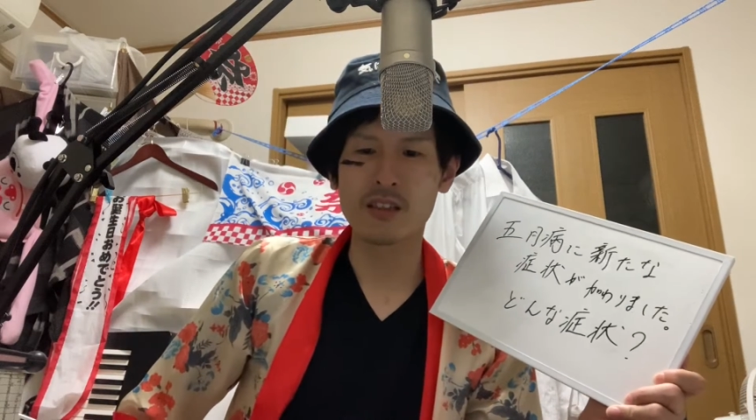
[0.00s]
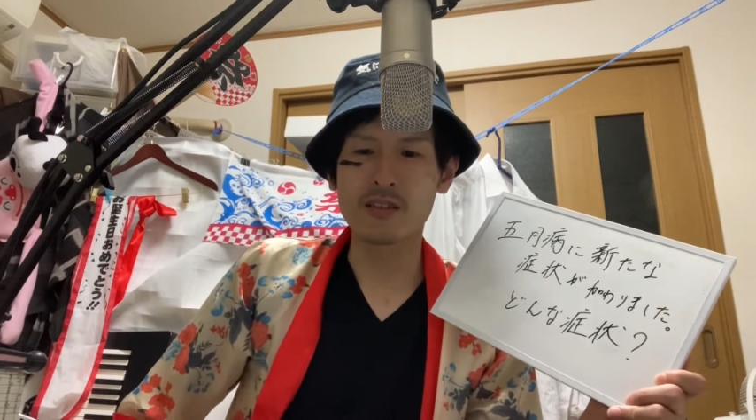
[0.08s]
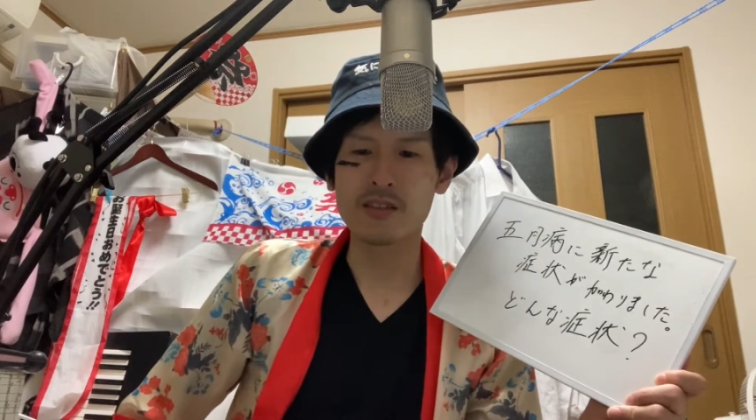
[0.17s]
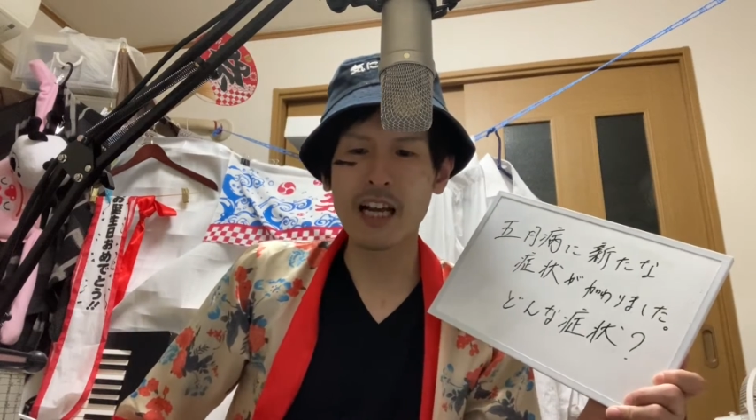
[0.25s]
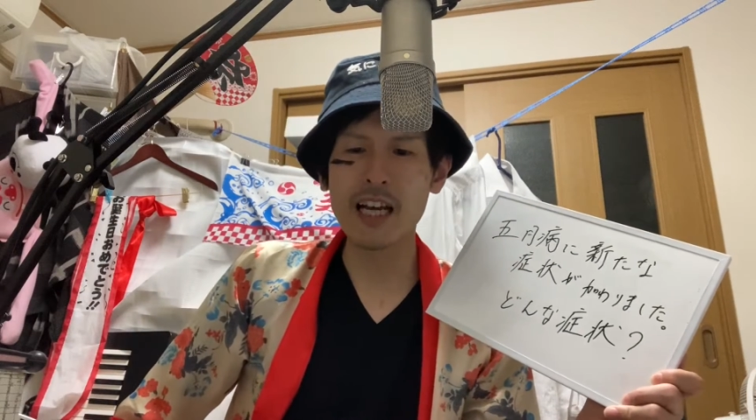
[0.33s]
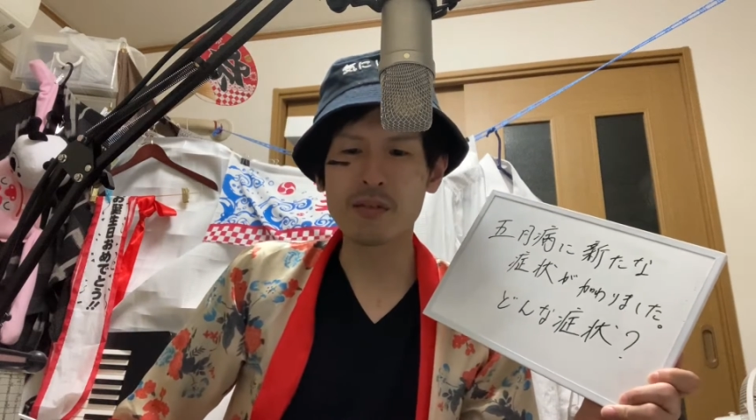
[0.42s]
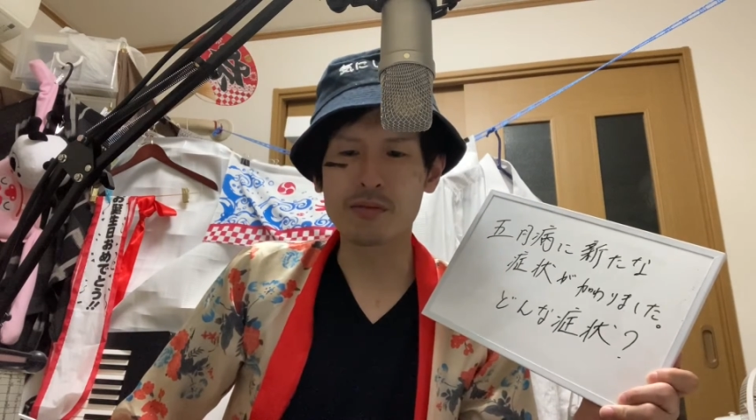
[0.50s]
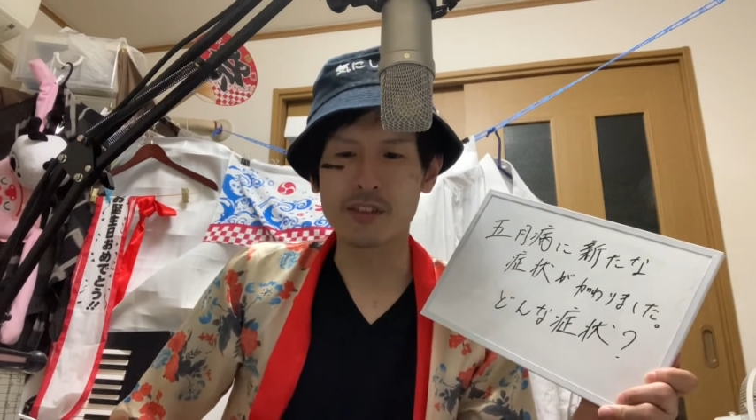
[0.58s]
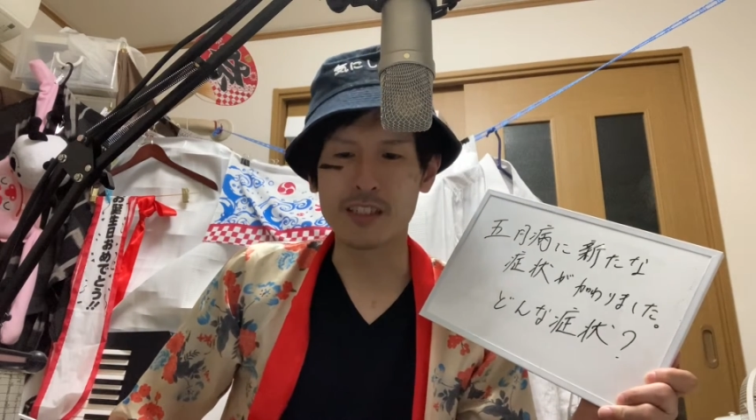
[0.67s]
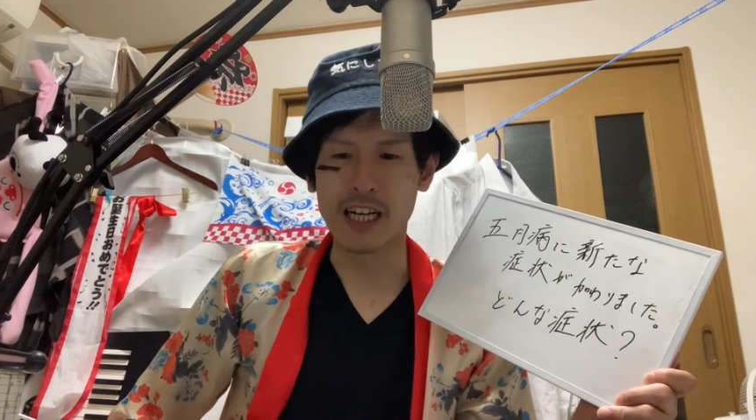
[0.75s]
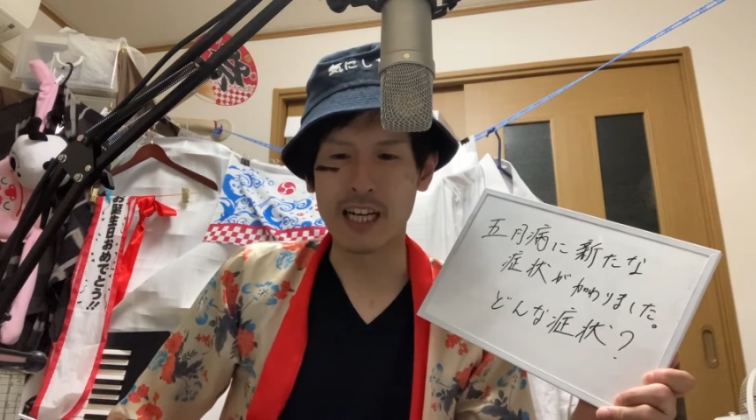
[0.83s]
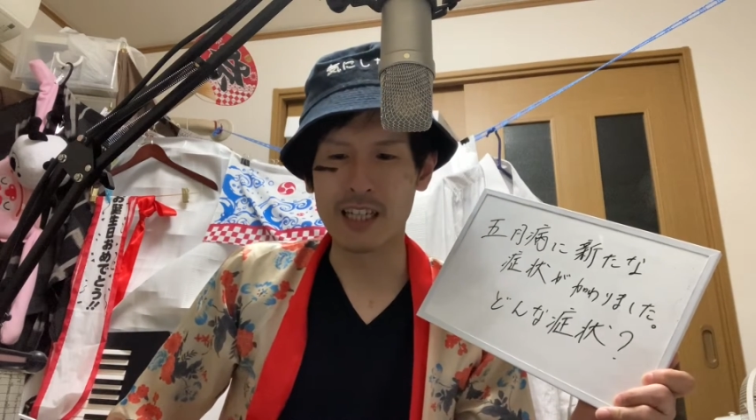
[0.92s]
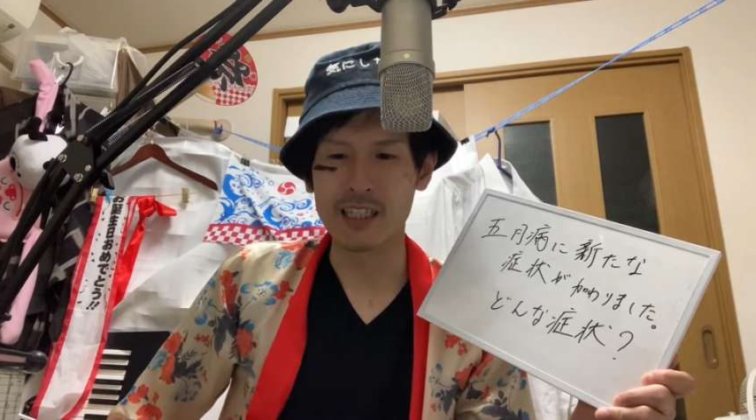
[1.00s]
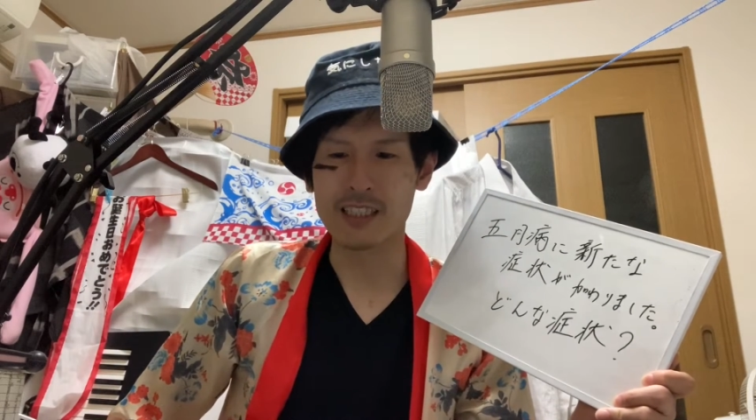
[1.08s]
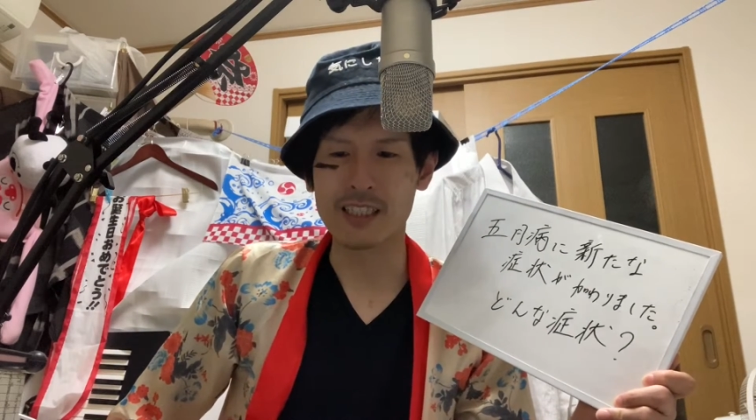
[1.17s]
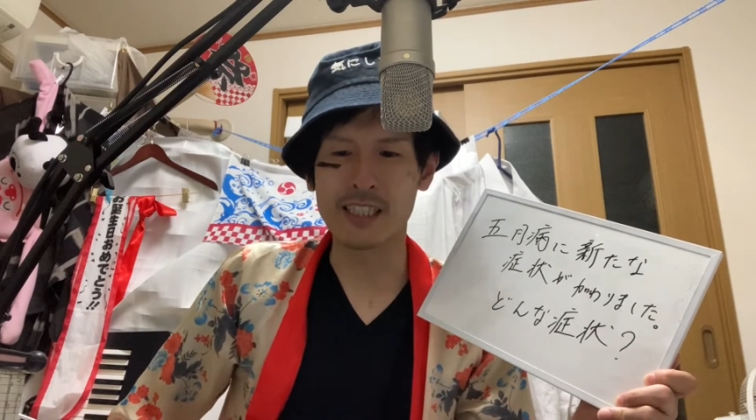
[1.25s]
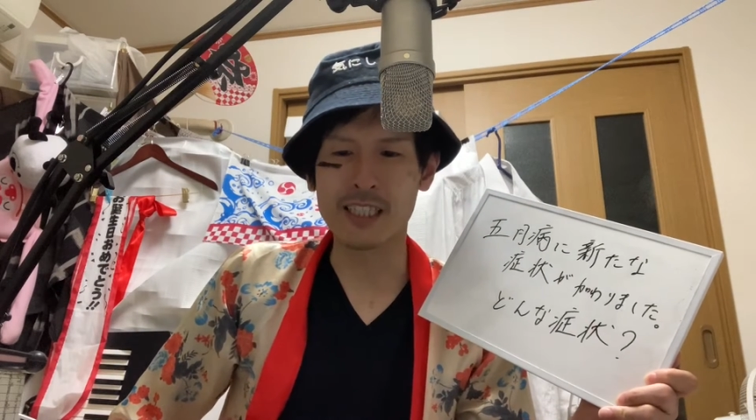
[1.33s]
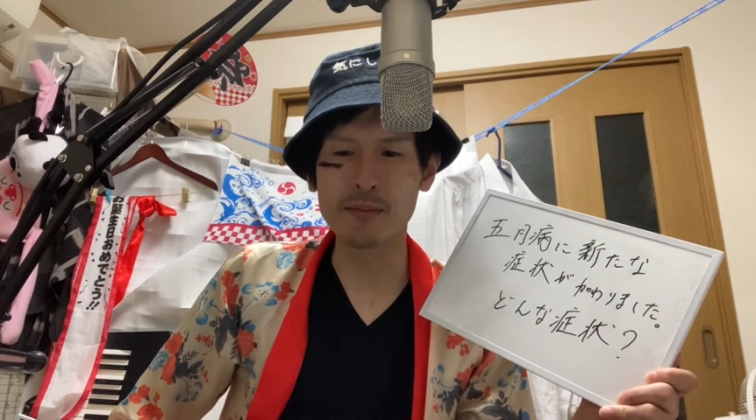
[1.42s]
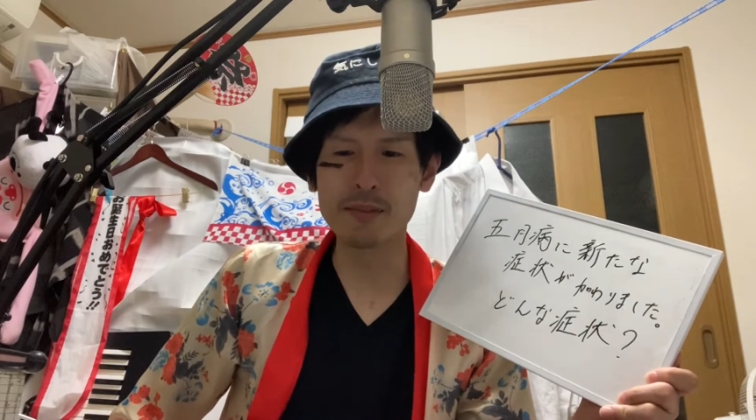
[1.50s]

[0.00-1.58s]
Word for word: 暗い服や地